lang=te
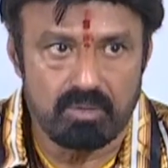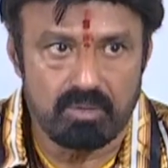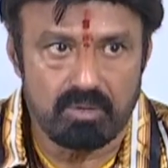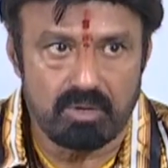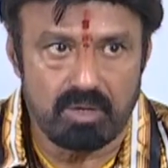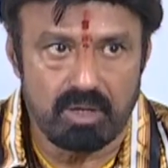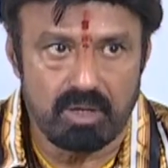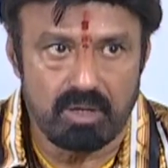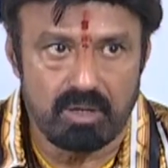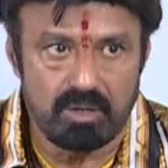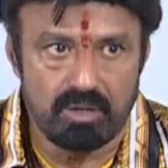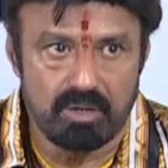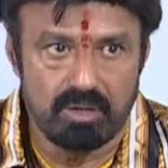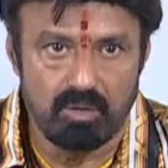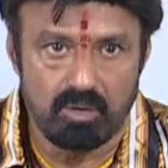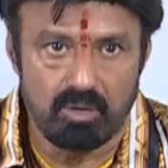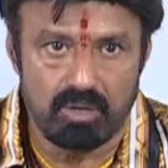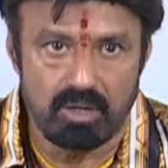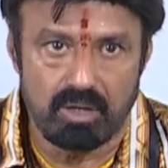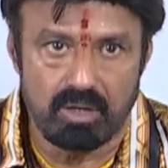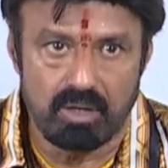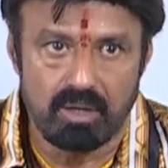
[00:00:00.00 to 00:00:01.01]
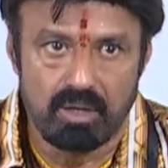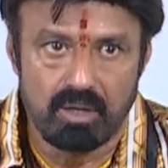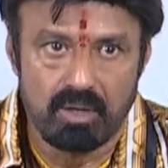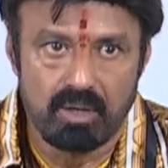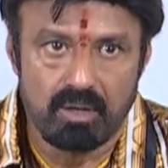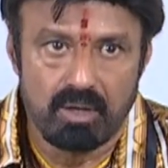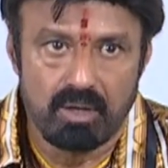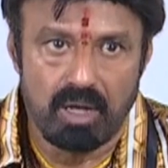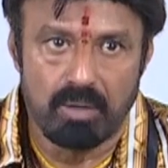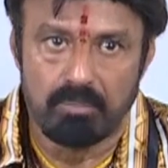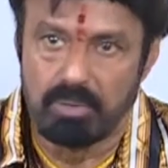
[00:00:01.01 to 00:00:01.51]
ఒక ఈ యొక్క
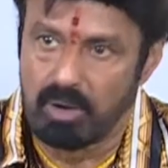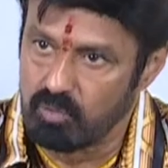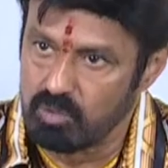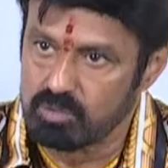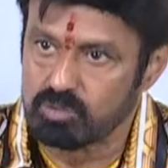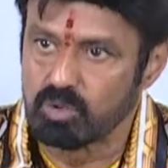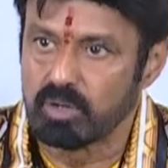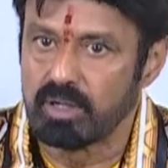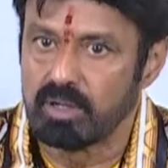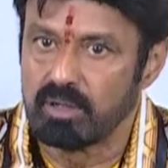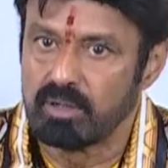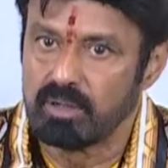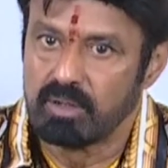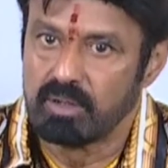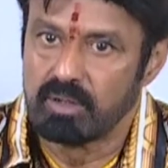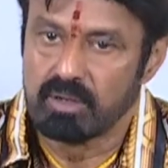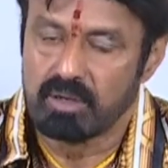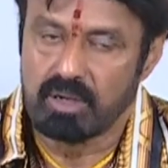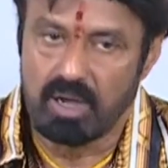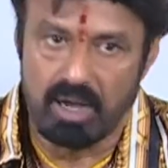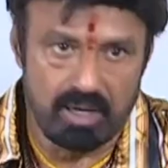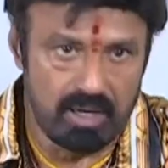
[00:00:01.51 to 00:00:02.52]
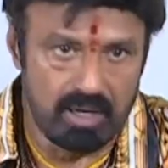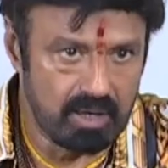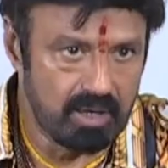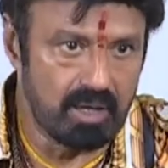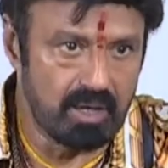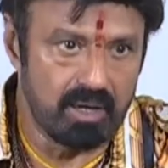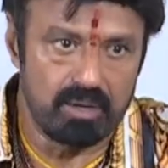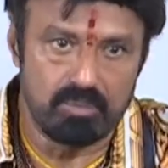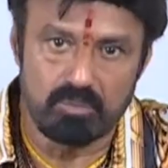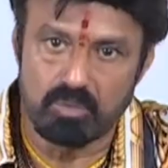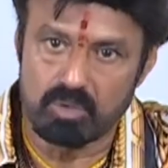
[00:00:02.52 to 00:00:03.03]
భగవంతుడే
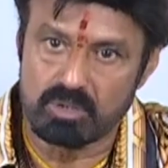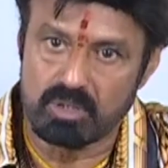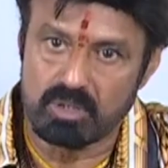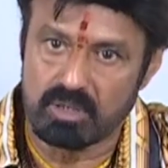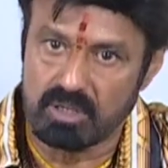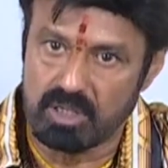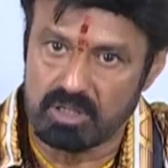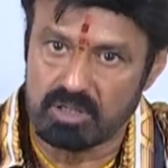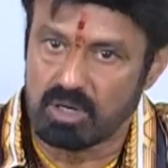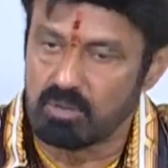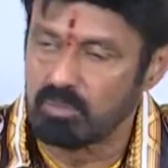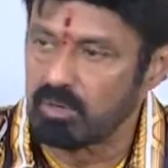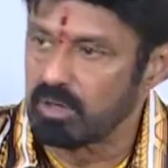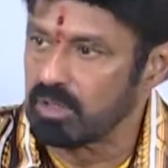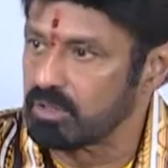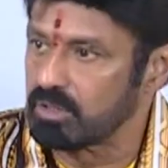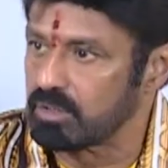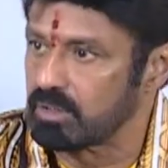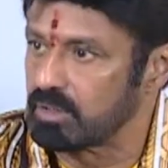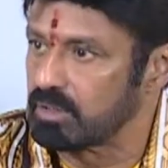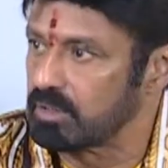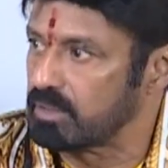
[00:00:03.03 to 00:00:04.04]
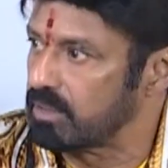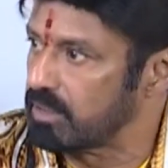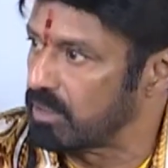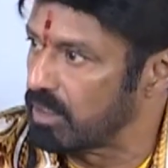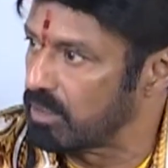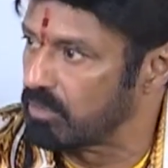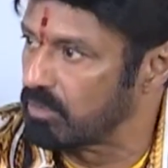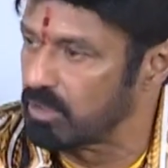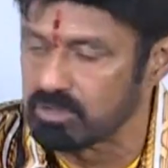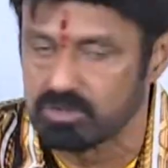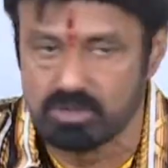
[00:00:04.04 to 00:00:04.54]
కాగలగారే ముందు గంధర్వులు
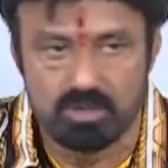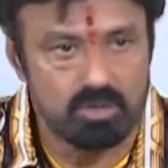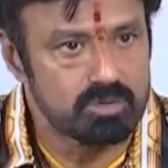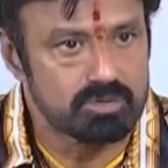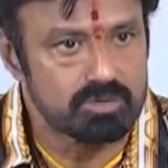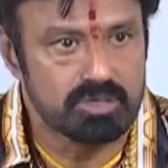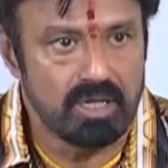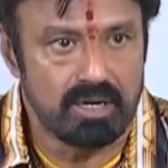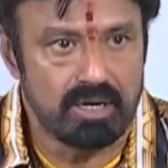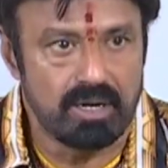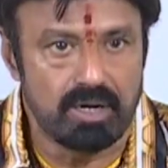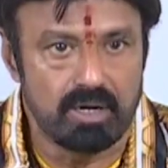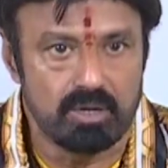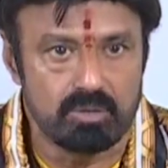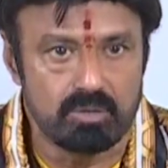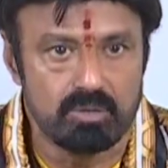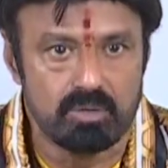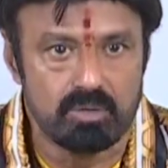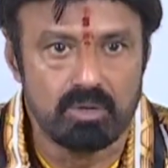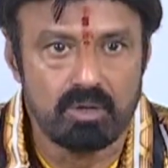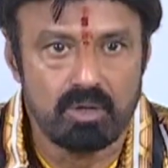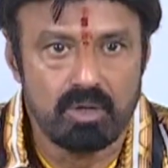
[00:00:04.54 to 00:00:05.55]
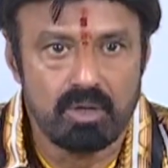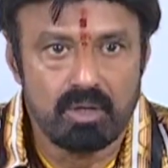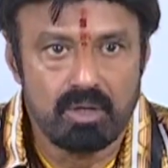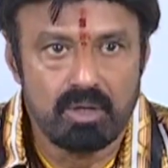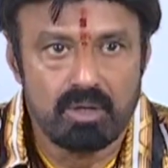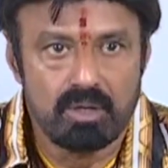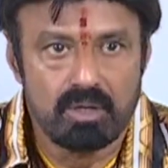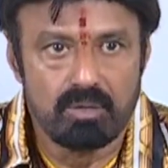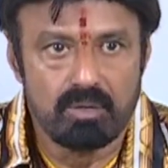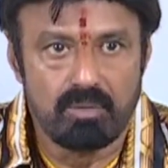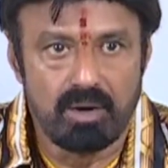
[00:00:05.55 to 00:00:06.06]
నెరవేరు తీరుస్తారన్నట్టు
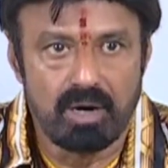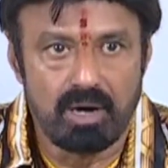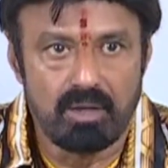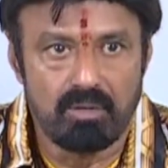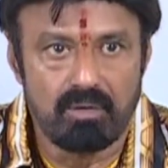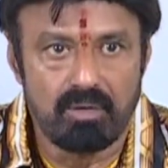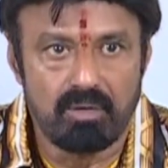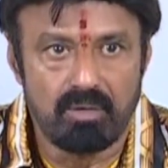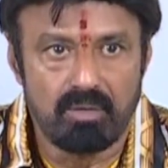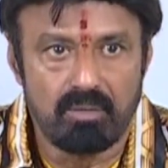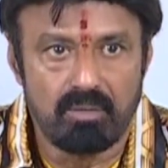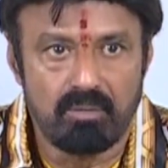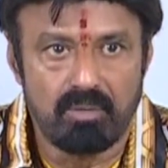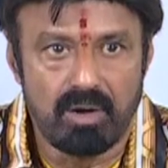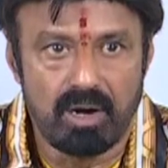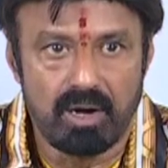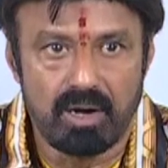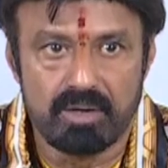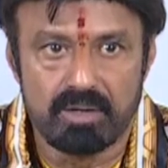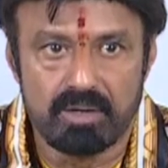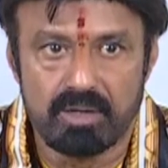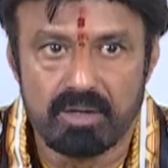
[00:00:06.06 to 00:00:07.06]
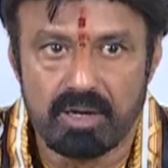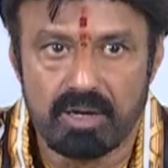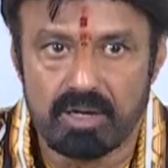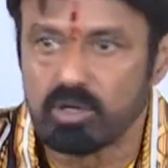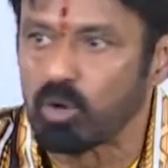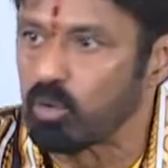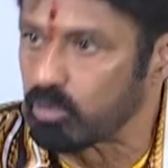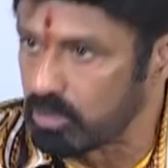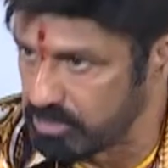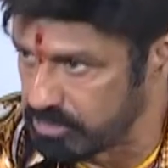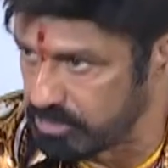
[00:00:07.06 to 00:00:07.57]
ఇవాళ వాళ్ళని
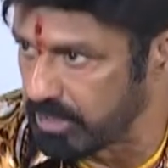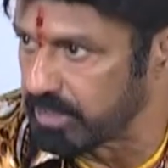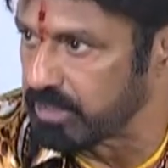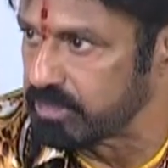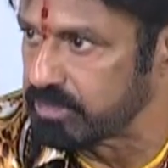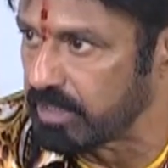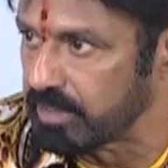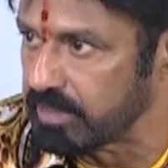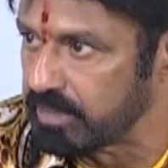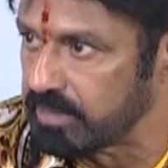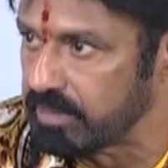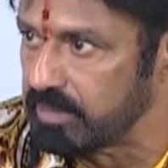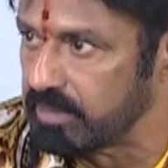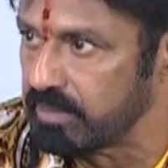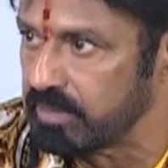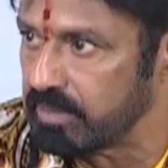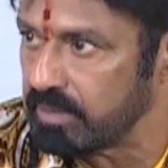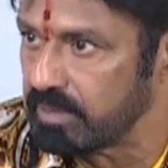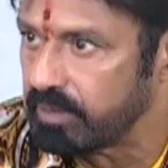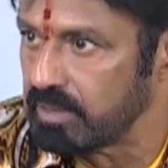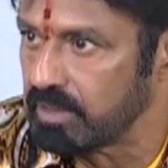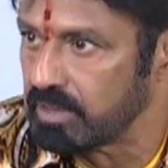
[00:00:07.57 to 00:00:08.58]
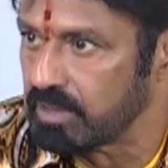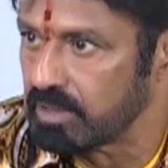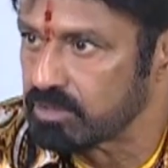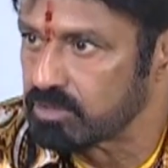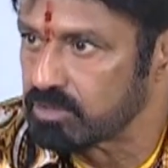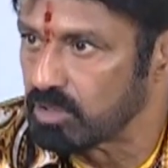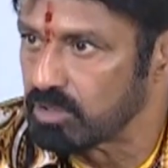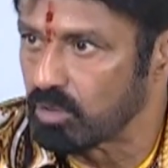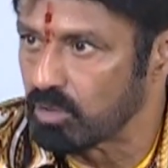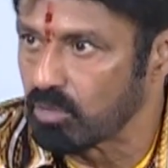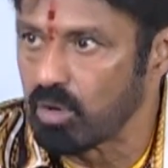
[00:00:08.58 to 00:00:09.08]
ఎన్కౌంటర్ చేయడం జరిగింది
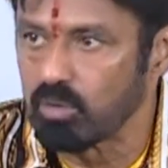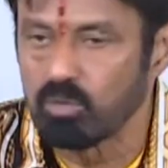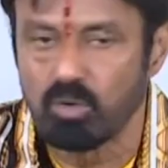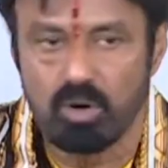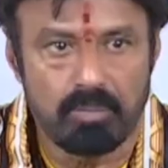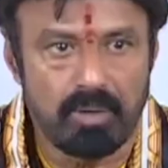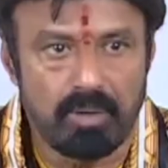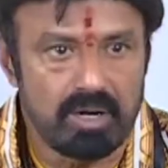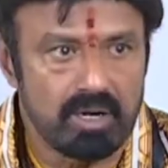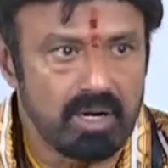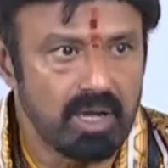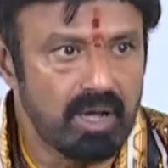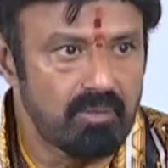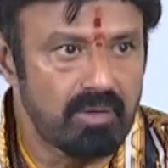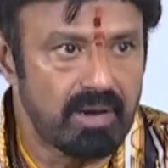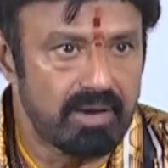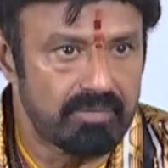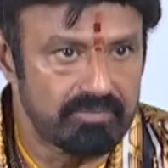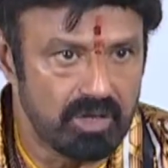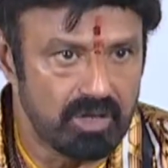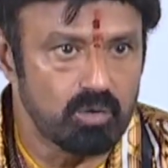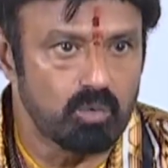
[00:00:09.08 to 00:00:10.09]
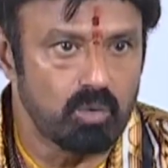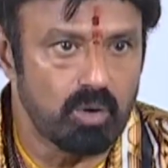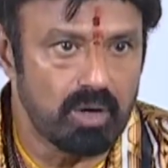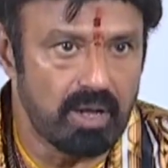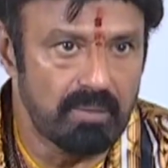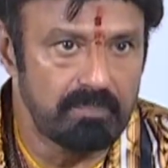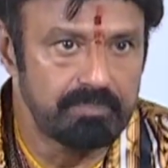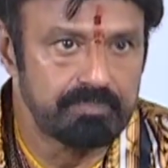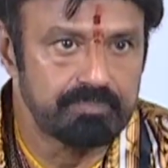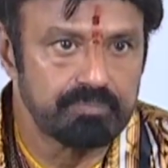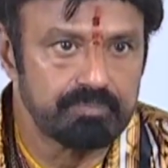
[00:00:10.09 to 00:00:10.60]
సో ఇది ఒక గుణపాఠం కావాలి అందరూ
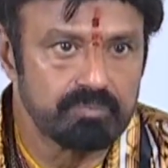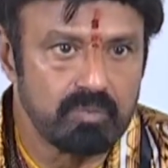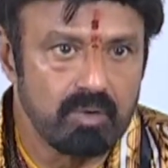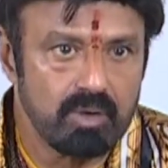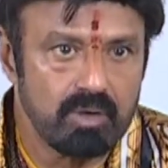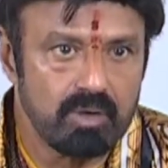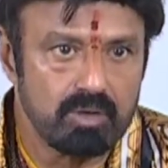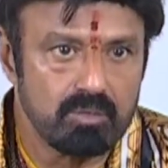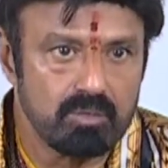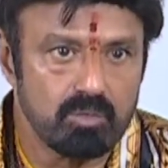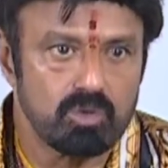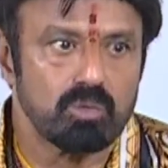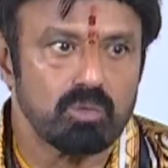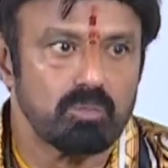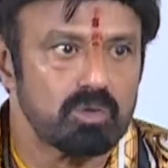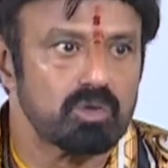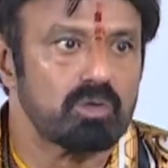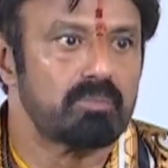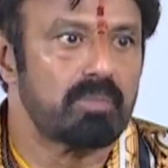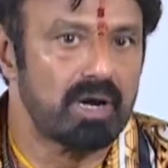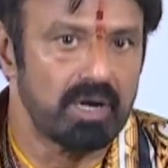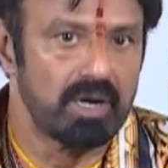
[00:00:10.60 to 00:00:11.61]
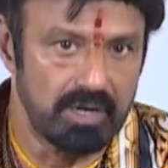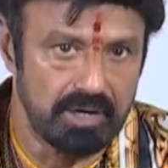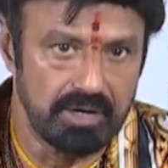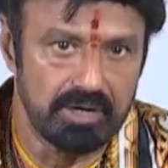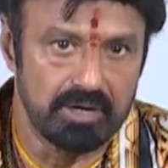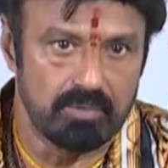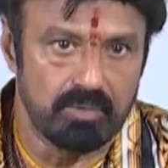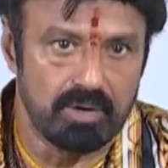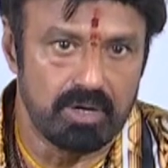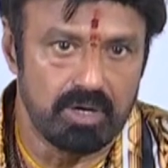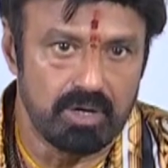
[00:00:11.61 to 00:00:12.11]
కూడా ముందు ముందు మళ్ళీ
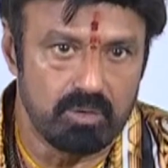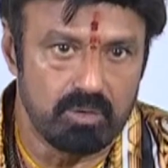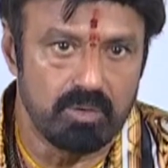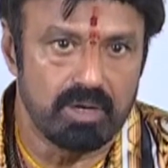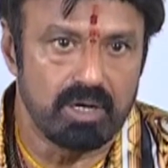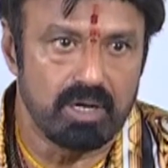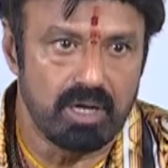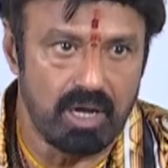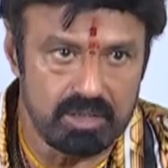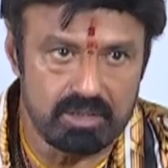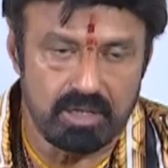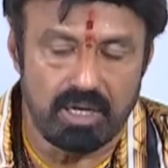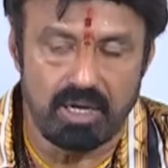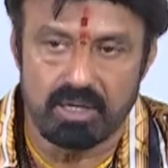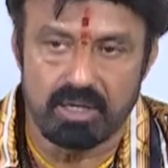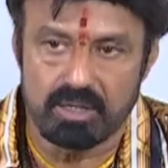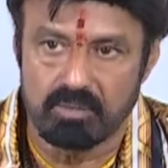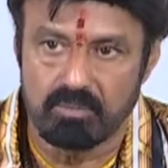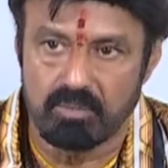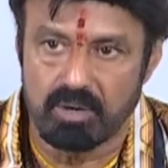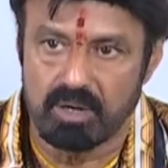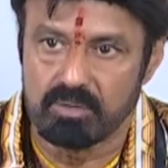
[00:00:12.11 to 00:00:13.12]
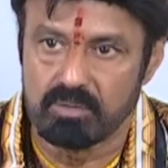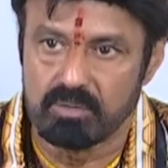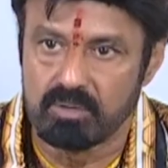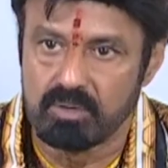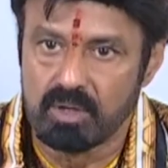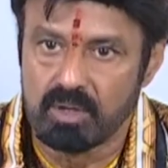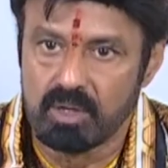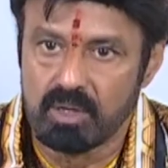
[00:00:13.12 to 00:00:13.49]
ఇటువంటి ఎటువంటి ఘాతకాలకి వాళ్ళు